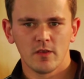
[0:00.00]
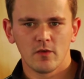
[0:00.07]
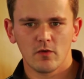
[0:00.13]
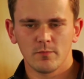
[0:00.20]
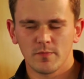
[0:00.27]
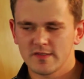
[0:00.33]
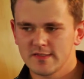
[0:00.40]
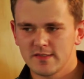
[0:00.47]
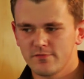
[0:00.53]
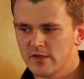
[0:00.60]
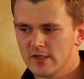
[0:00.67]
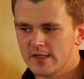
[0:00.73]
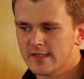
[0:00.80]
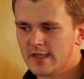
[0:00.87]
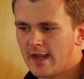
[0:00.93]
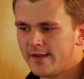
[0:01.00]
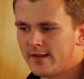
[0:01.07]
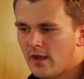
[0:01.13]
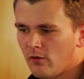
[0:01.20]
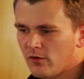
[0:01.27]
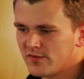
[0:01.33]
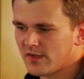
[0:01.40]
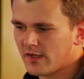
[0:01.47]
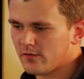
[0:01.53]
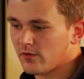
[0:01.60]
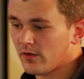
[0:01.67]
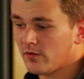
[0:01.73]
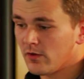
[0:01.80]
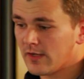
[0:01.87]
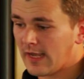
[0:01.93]
und man sich wirklich keine Auszeit
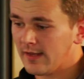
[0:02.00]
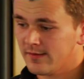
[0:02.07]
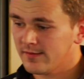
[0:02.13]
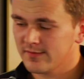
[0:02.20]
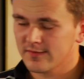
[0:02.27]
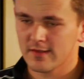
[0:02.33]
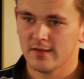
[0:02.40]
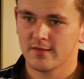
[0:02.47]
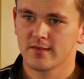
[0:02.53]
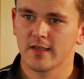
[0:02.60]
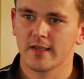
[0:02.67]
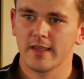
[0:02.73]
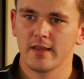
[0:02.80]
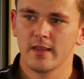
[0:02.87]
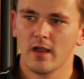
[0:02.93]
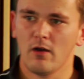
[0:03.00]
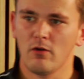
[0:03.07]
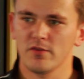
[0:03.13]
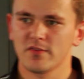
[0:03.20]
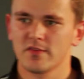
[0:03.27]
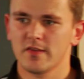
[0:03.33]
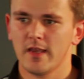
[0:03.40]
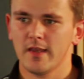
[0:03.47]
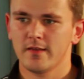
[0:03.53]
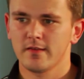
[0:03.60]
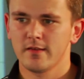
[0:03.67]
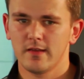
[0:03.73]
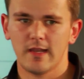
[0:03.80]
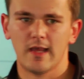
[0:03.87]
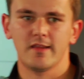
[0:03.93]
oder nur ganz, ganz geringe Auszeit
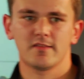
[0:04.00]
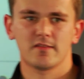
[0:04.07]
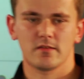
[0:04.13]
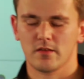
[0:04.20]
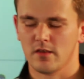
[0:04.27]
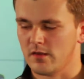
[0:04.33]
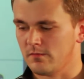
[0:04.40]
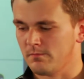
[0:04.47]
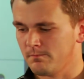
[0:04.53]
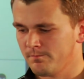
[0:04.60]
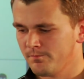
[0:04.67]
leisten kann.